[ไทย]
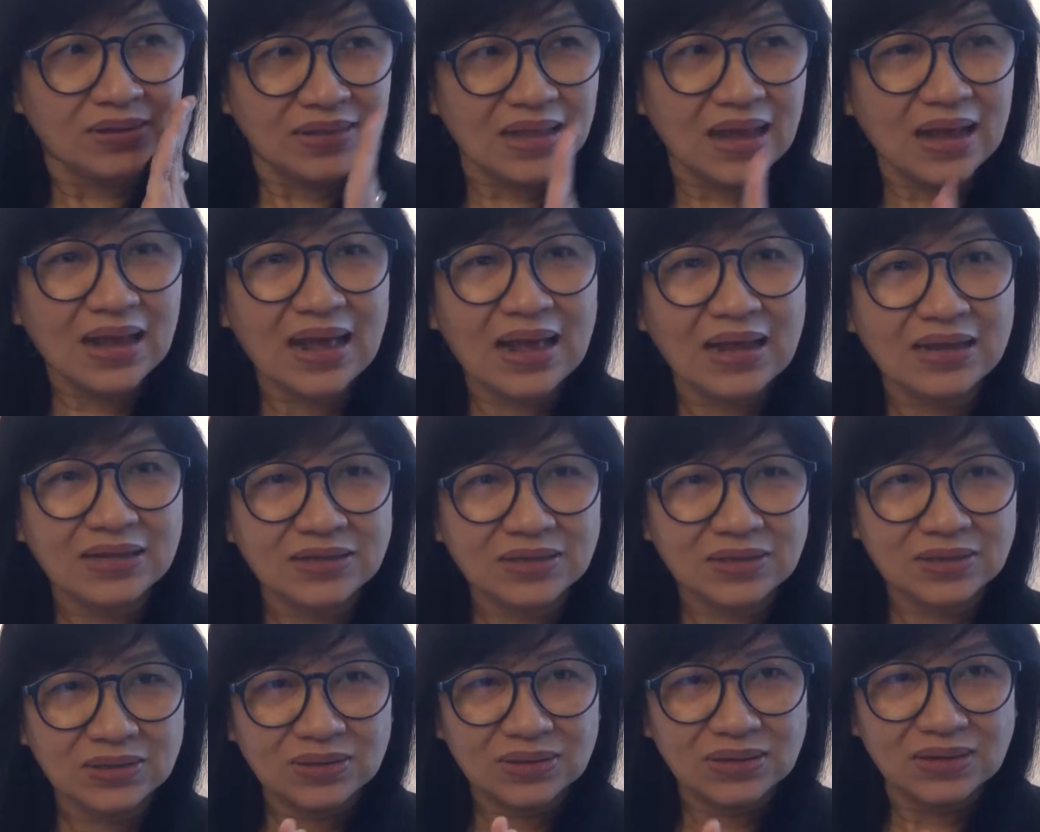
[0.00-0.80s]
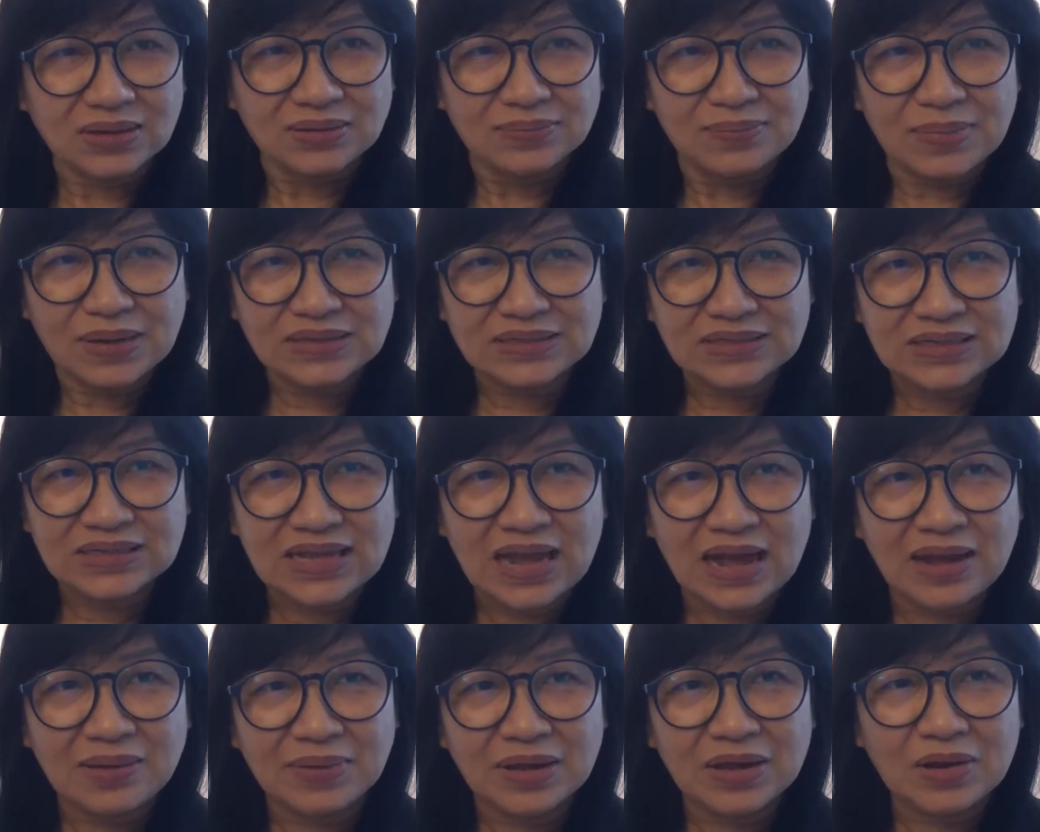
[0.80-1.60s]
นะคะ มันจะ
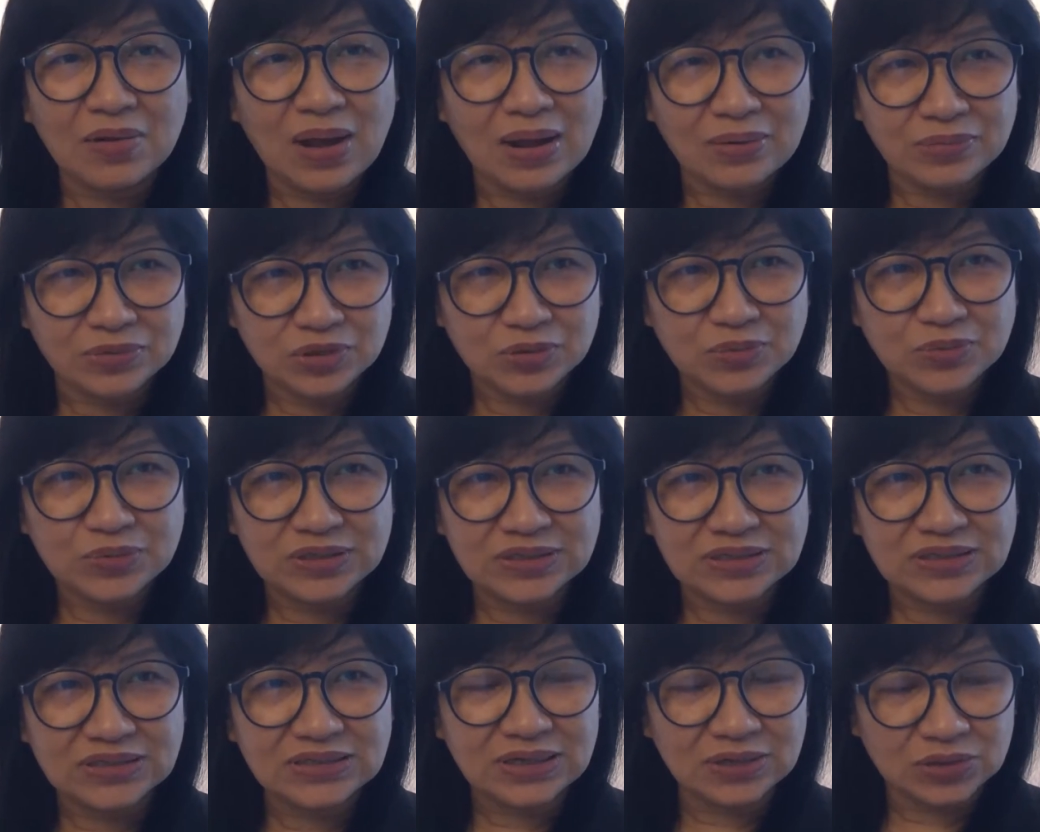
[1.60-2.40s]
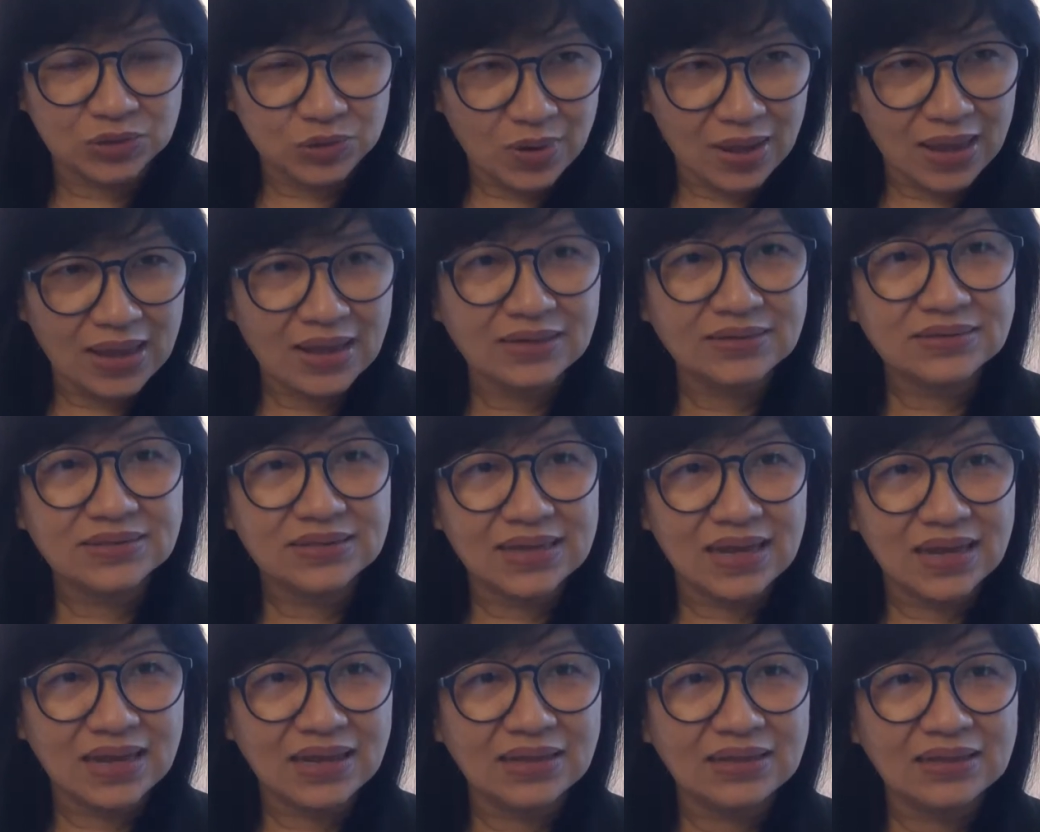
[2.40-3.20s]
ทำให้ความชุ่มชื้นจากตัวเอสเซ
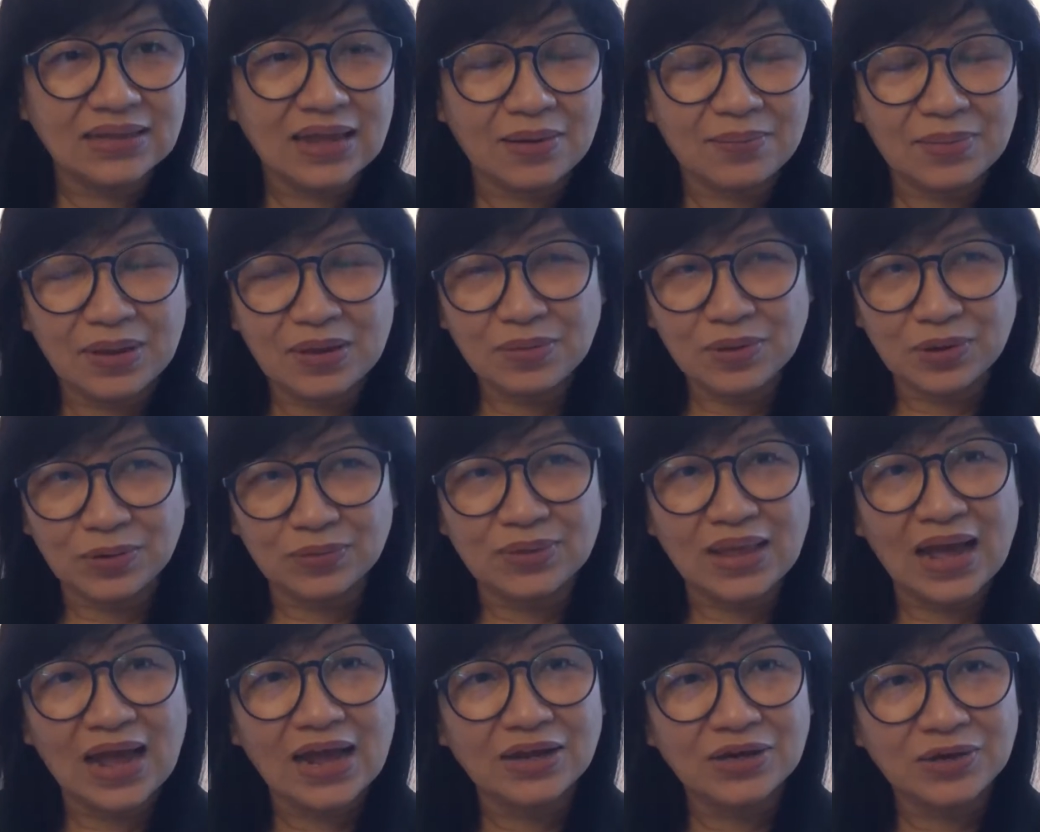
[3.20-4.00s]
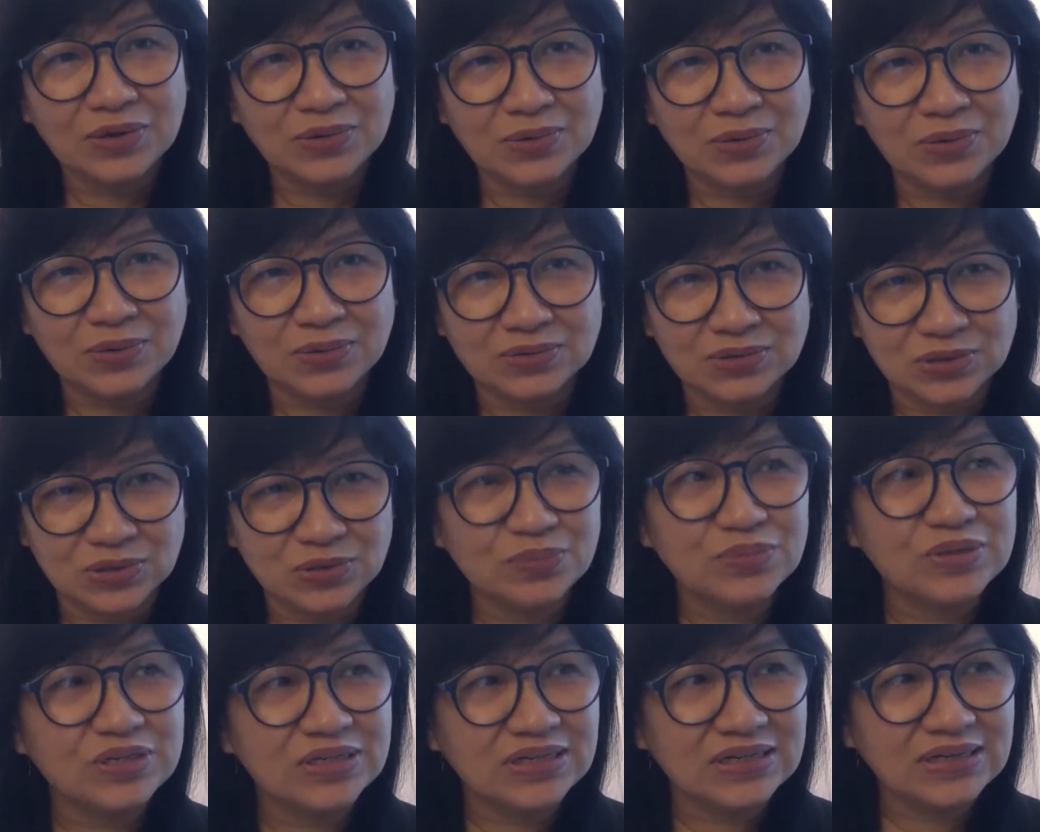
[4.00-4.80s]
นต์ทำให้ผิวหน้าดูชุ่
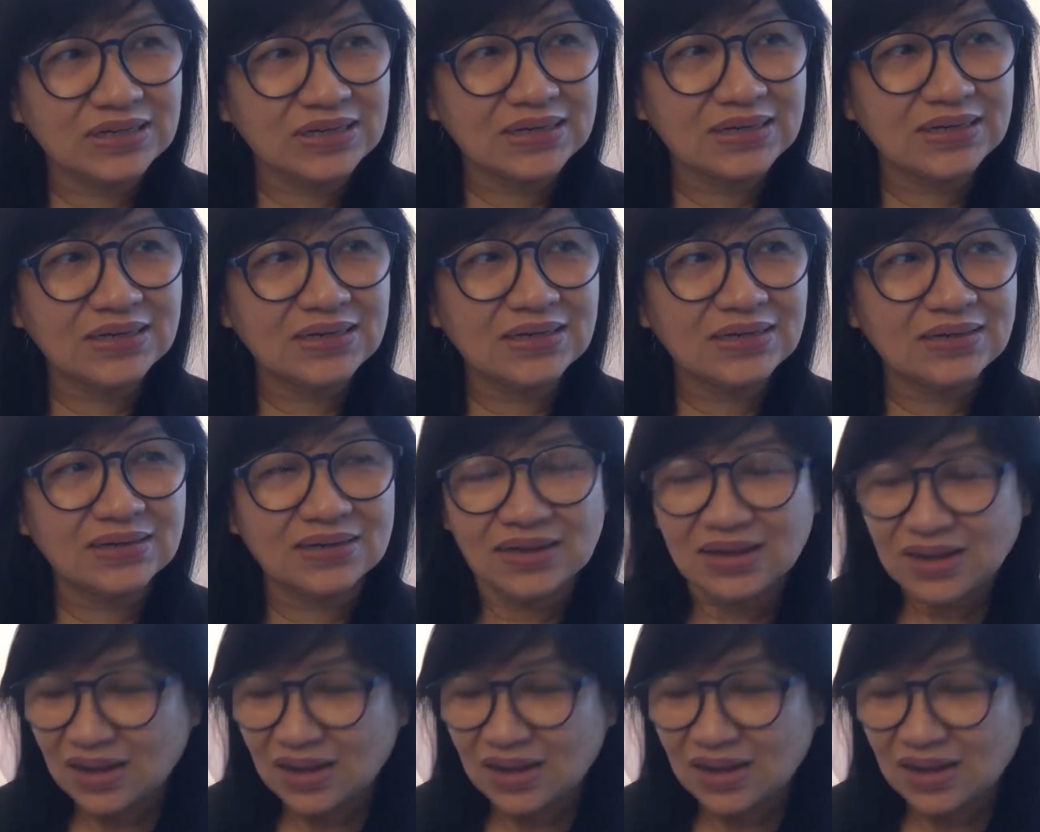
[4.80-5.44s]
มชื้นขึ้น